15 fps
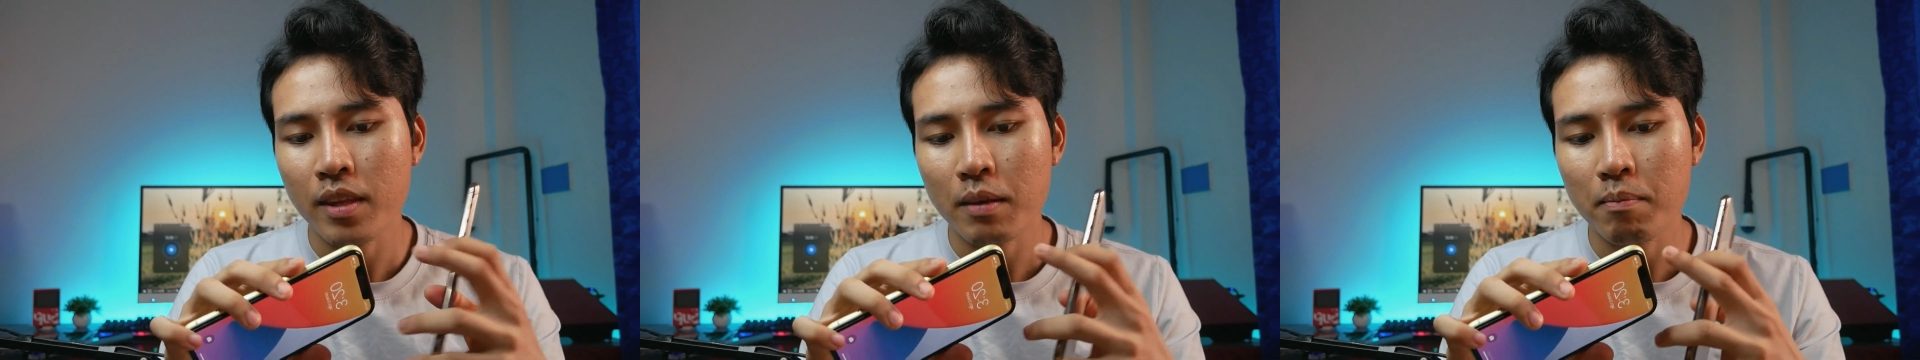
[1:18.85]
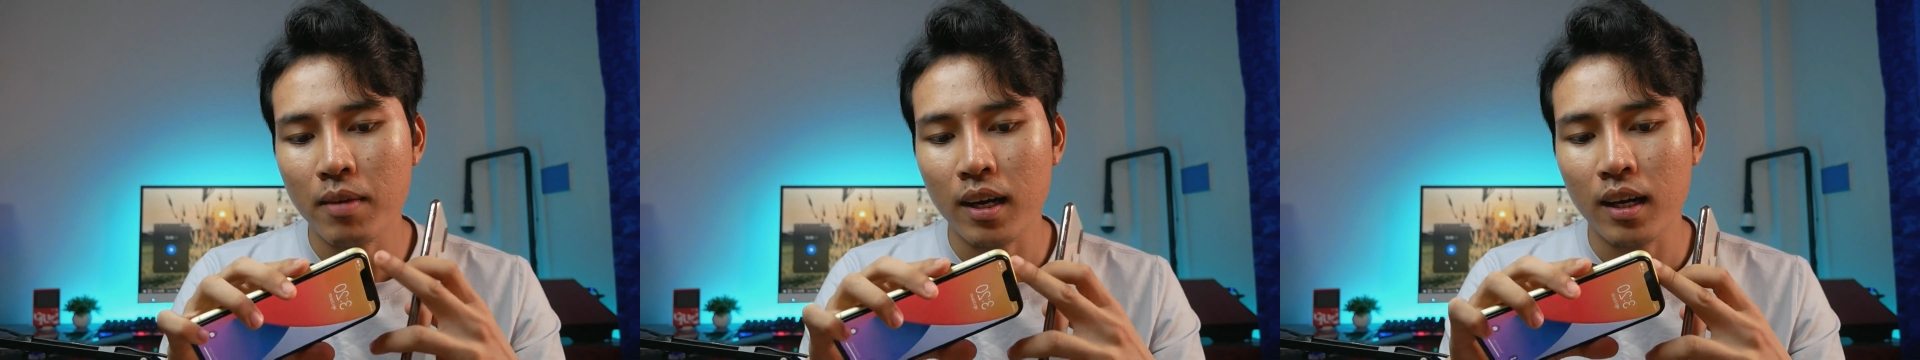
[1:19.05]

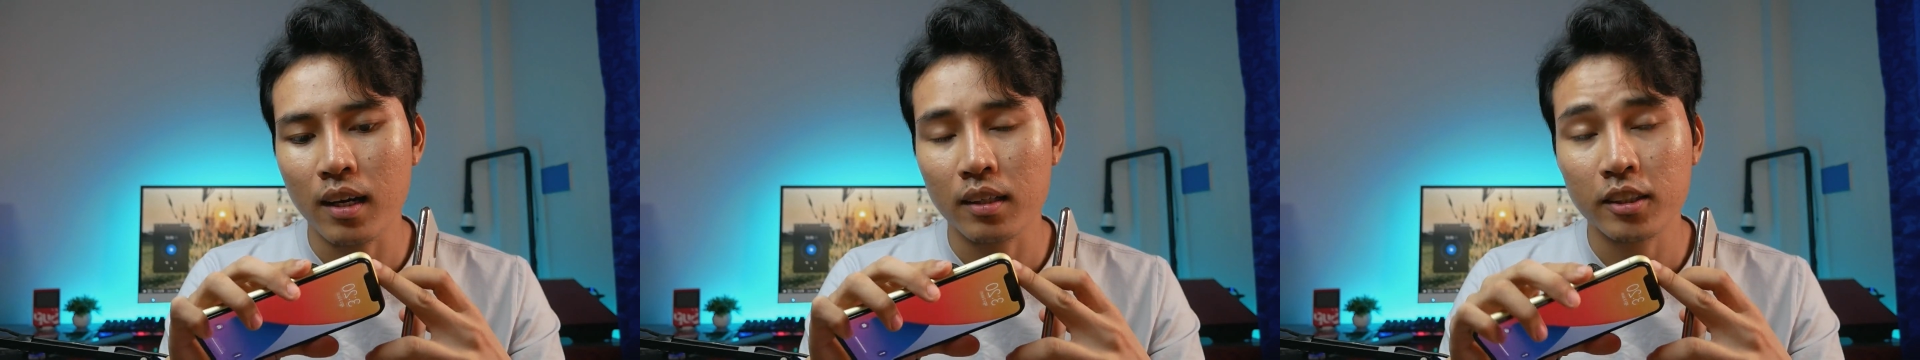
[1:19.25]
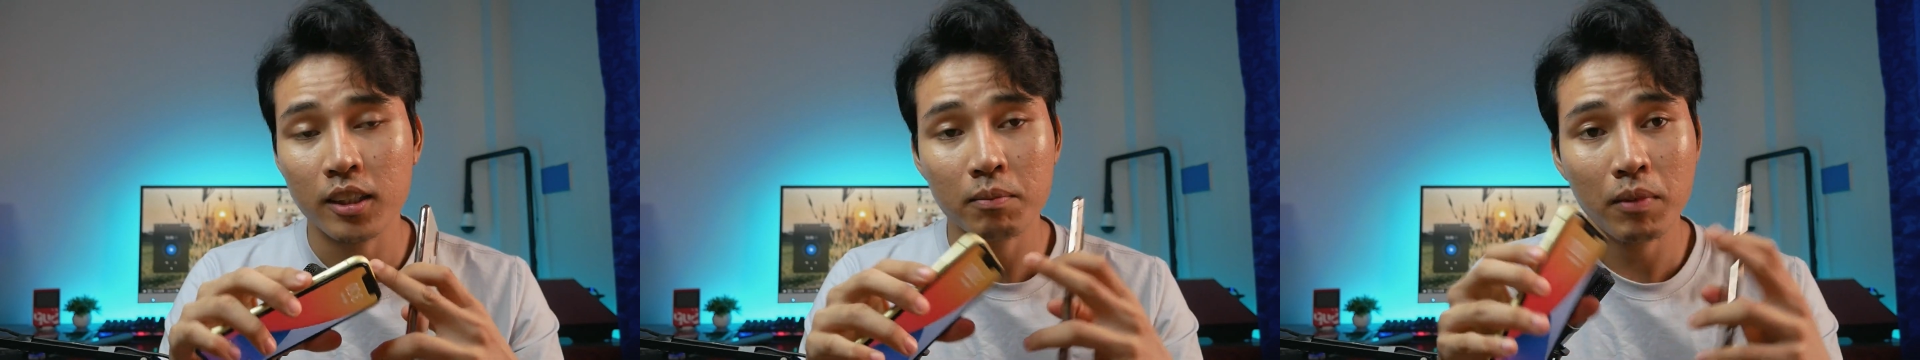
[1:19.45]
bà
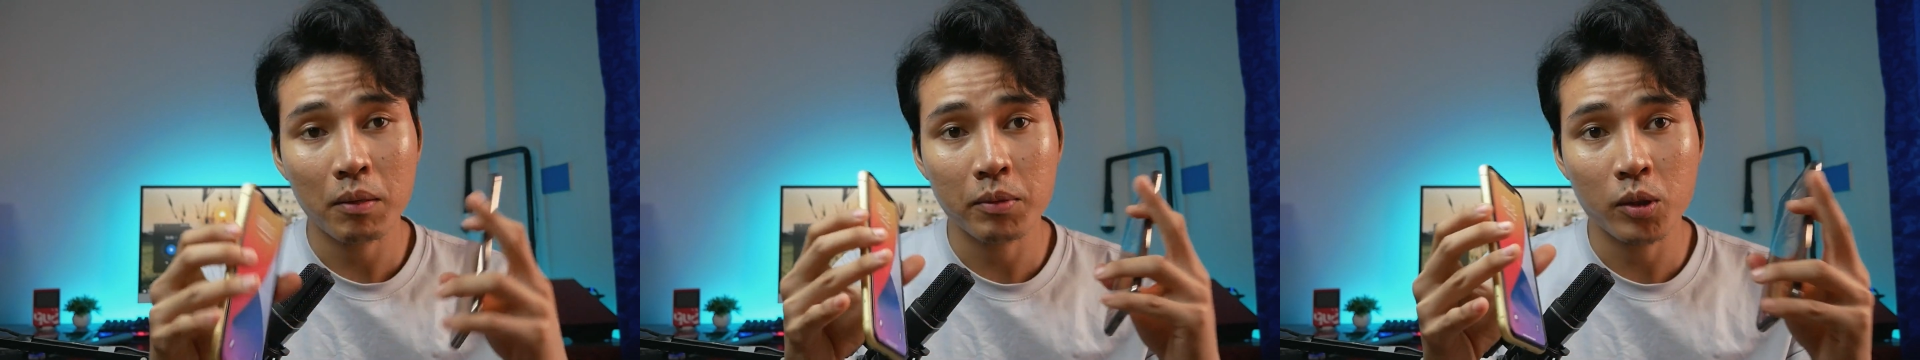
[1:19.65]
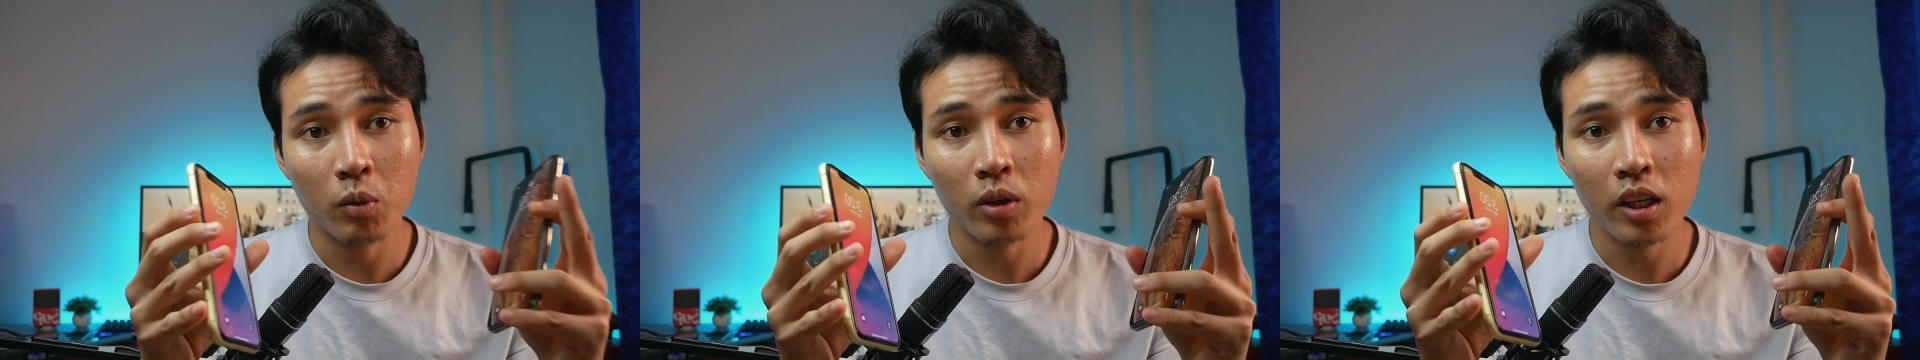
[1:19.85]
chẳng bảy
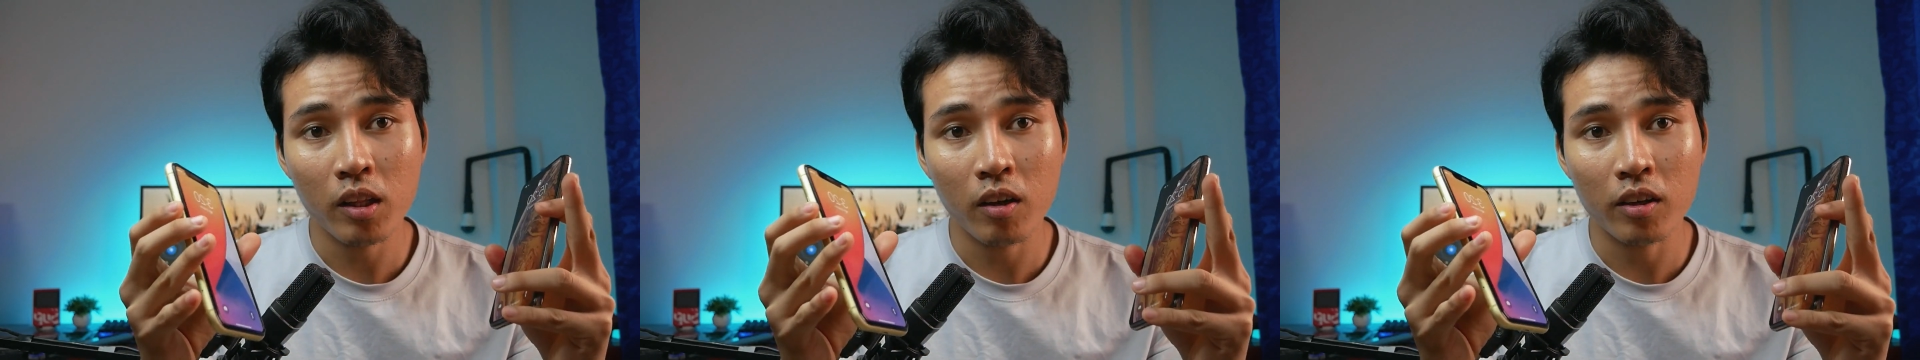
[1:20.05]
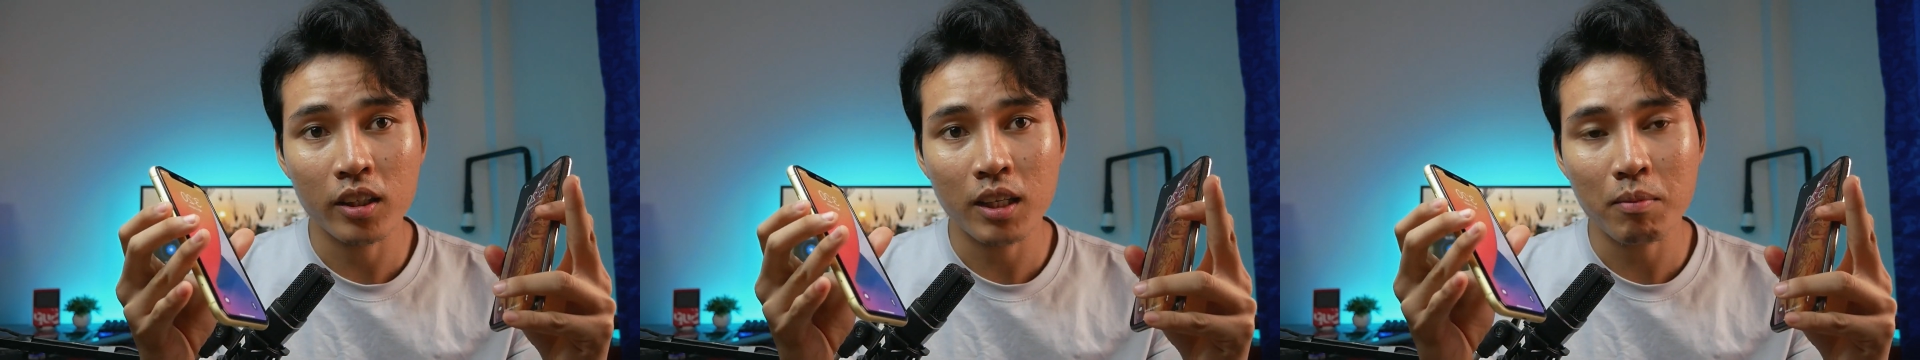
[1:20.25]
tụ là
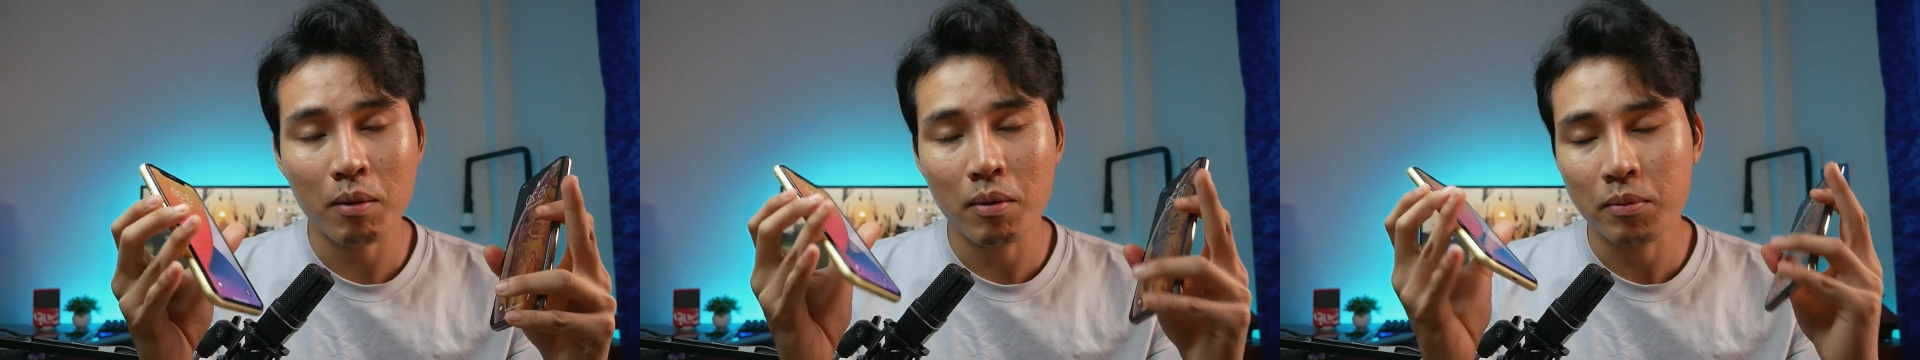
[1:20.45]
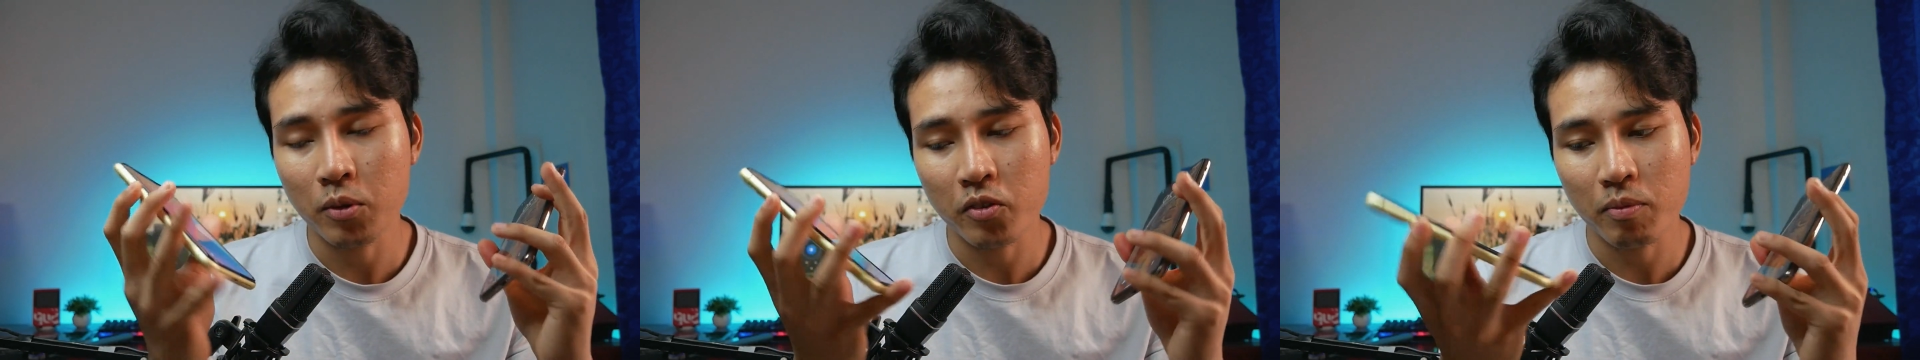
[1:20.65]
nó cái này bà
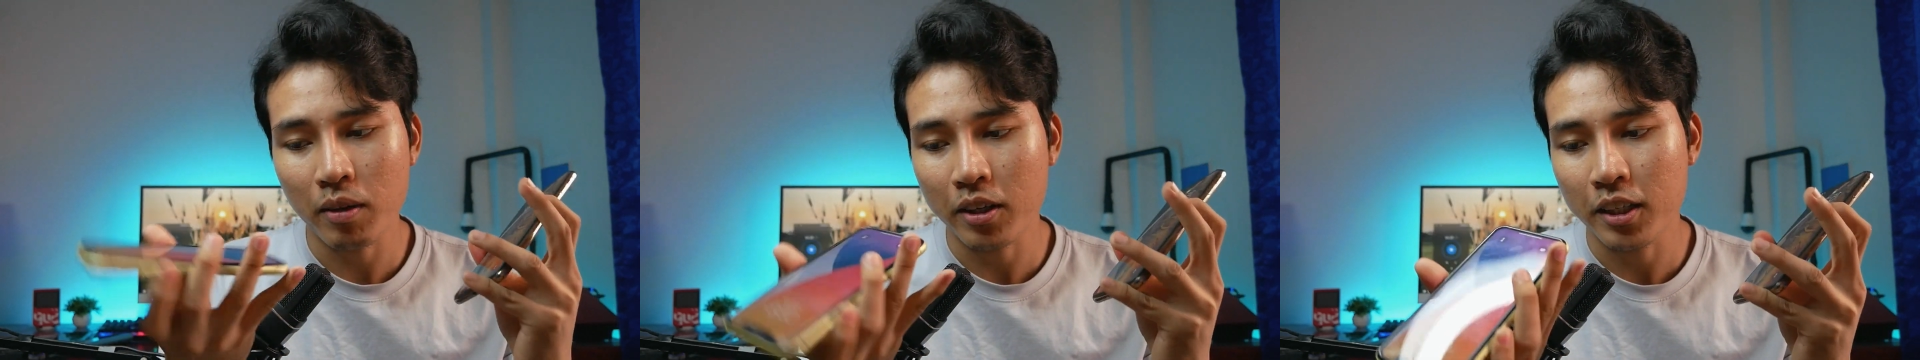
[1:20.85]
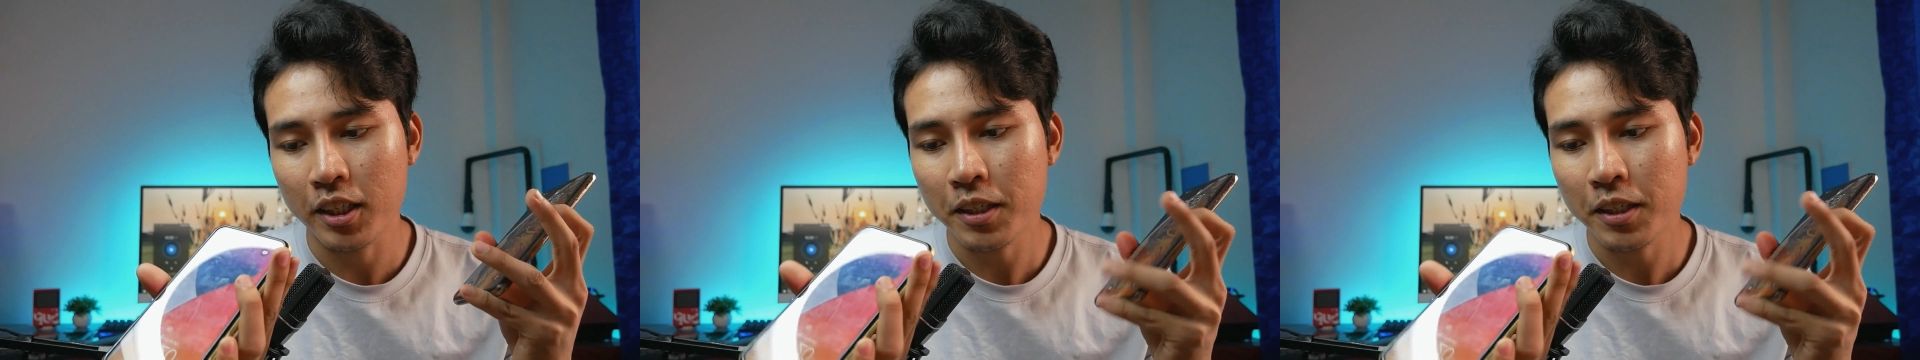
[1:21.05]
bảy tụ smart cái